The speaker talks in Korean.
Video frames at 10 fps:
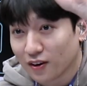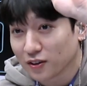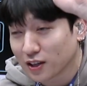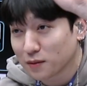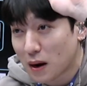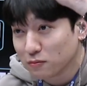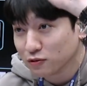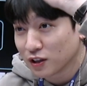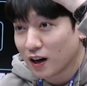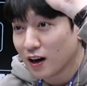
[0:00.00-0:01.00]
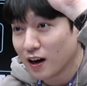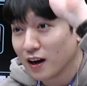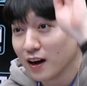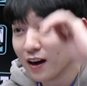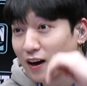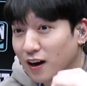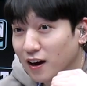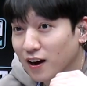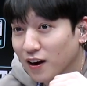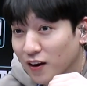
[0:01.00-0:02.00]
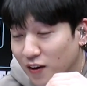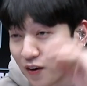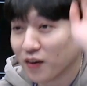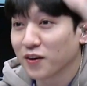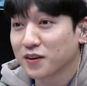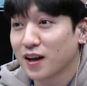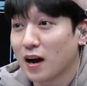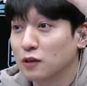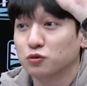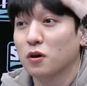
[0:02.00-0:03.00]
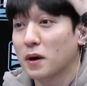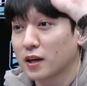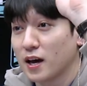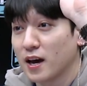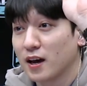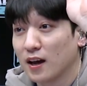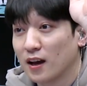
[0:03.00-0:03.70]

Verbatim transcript: 어, 다들 밥 묻나? 네! 어, 그래. 안 추워, 밖에?